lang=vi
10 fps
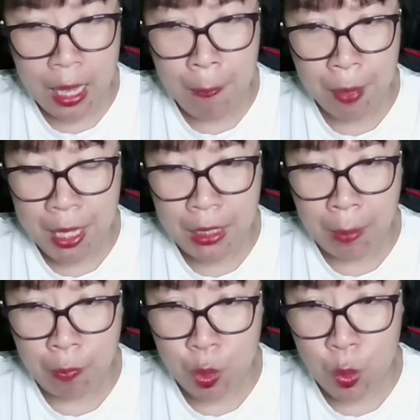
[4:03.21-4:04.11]
âm thanh
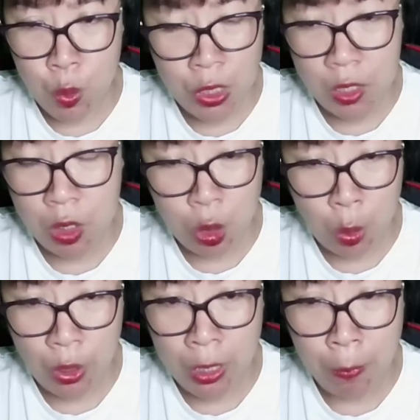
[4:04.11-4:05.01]
gầm rú dữ
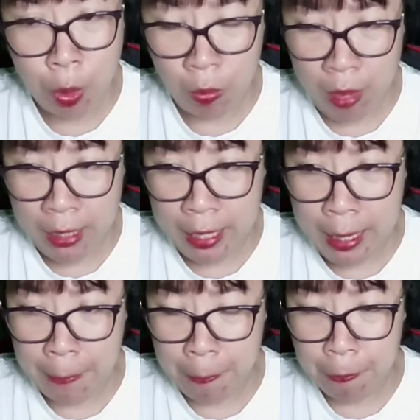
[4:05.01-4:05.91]
dội tiếp tục vang
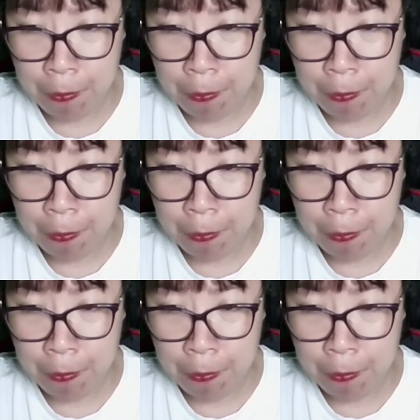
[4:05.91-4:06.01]
lên.